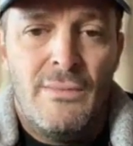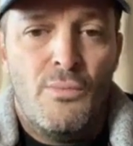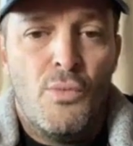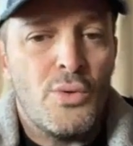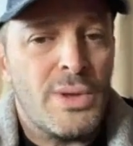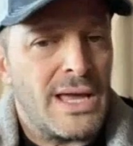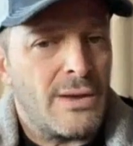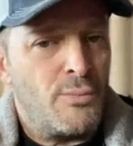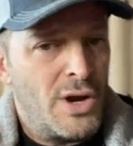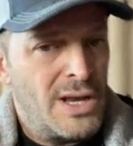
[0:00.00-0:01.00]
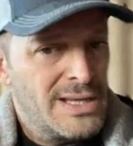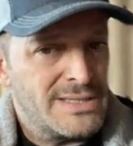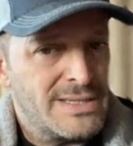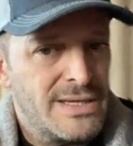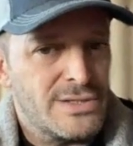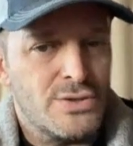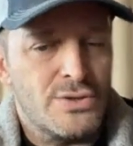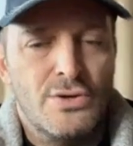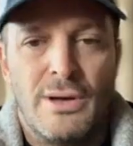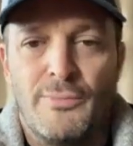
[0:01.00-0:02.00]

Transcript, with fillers: muy vieja escuela, y eso, ¿no?